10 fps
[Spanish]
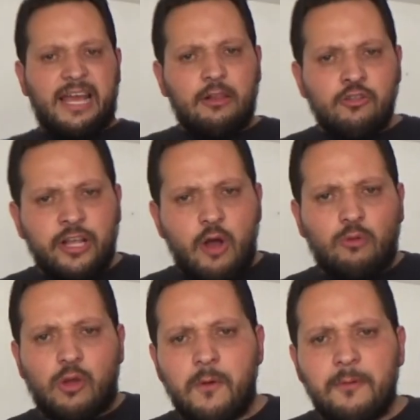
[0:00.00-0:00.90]
El único
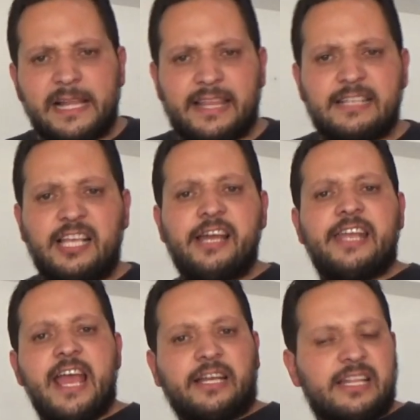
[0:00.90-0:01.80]
automóvil de
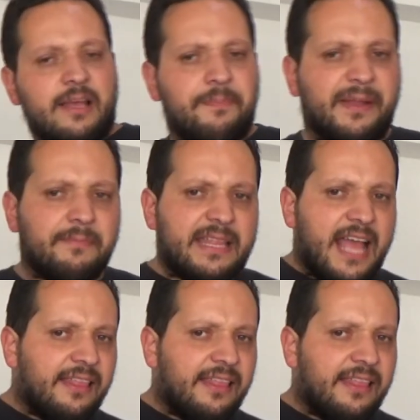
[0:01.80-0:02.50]
serie que te permite